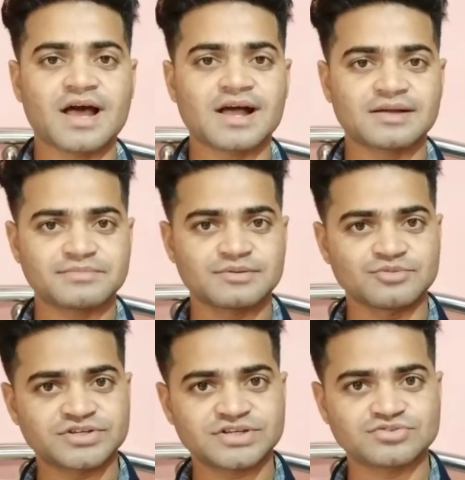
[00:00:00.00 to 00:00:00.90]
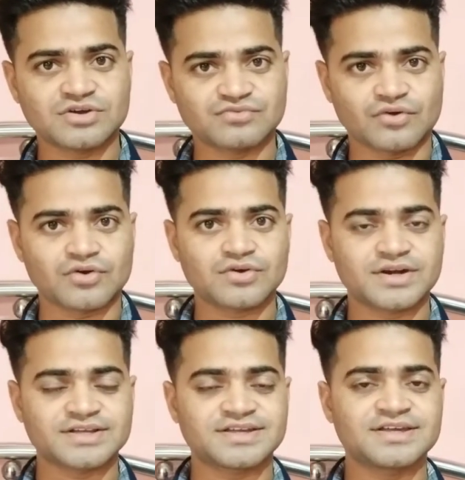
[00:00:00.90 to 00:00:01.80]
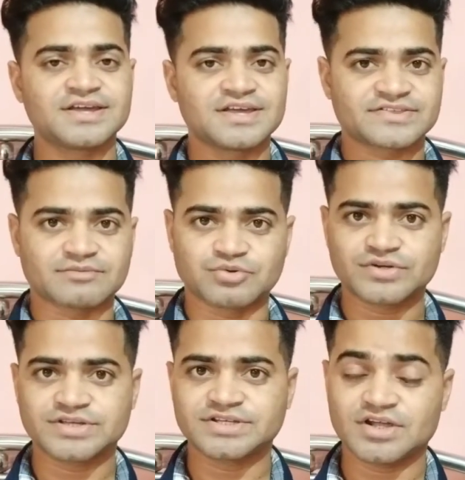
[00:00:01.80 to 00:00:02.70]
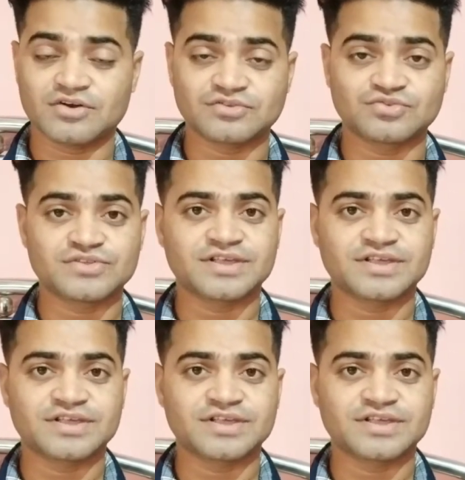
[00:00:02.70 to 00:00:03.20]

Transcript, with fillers: आप मुझे जो है फॉलो करके सपोर्ट कीजिए और दोस्त